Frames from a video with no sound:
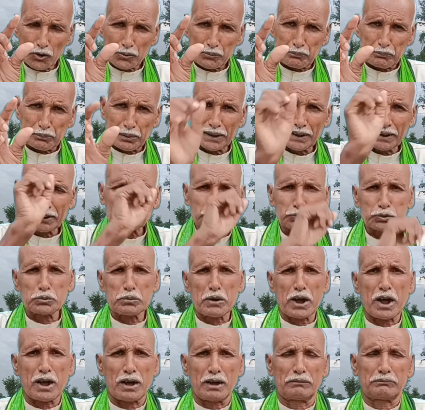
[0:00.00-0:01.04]
और फिर
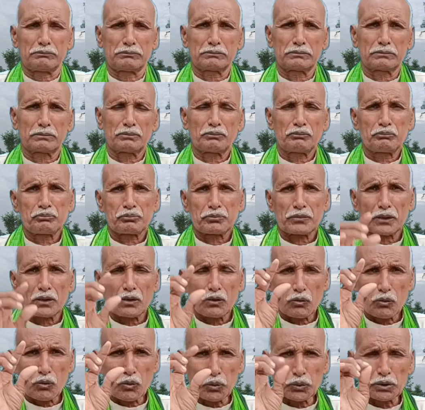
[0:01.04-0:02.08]
सुबह
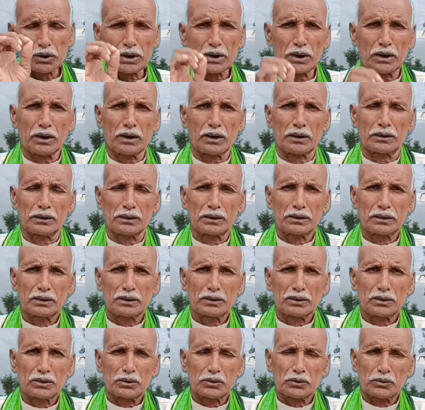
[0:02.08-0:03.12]
उठकर
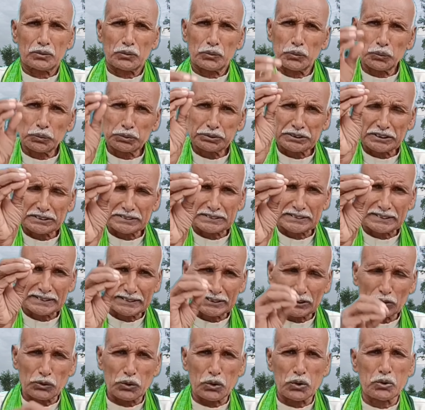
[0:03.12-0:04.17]
उस
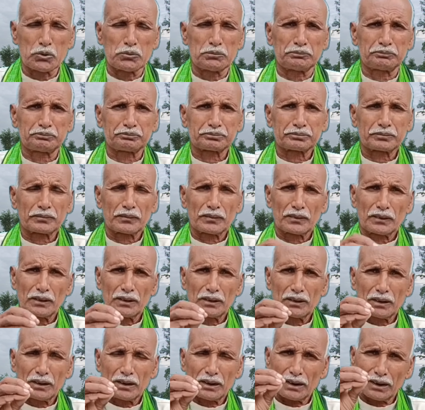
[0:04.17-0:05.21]
चीज को
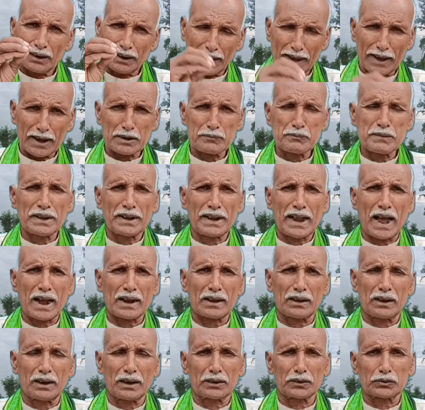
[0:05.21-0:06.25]
घर में
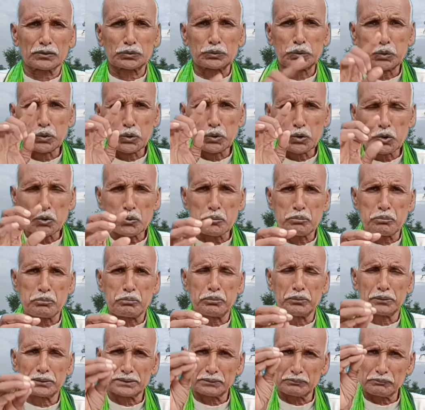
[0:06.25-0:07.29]
लाकर धूप
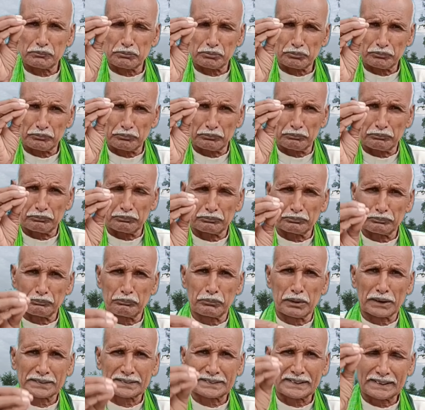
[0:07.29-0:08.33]

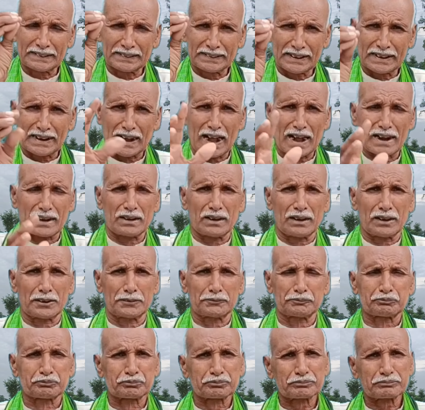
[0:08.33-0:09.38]
बत्ती
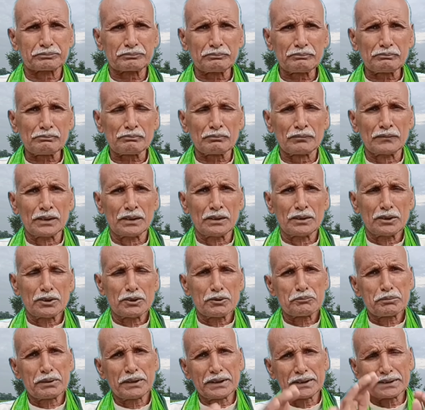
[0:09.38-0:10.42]
दिखाकर
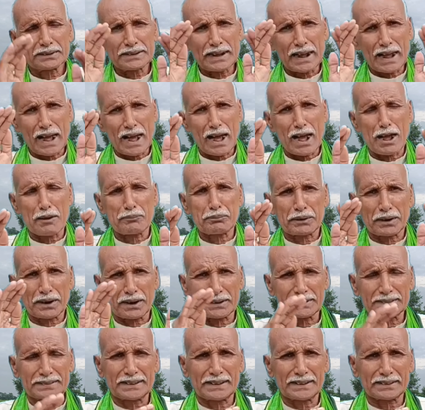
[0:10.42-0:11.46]
फिर जहाँ आप
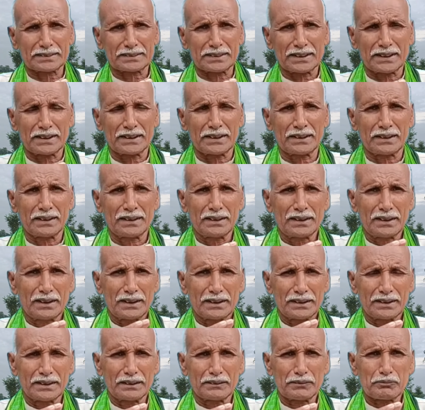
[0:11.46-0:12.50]
रखते थे
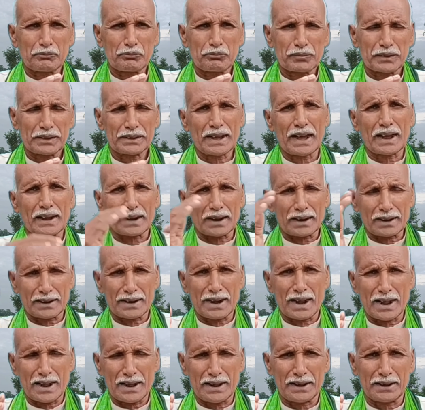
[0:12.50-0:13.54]
या
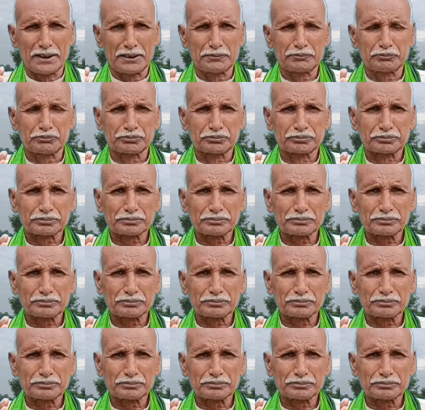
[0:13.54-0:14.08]
रखना है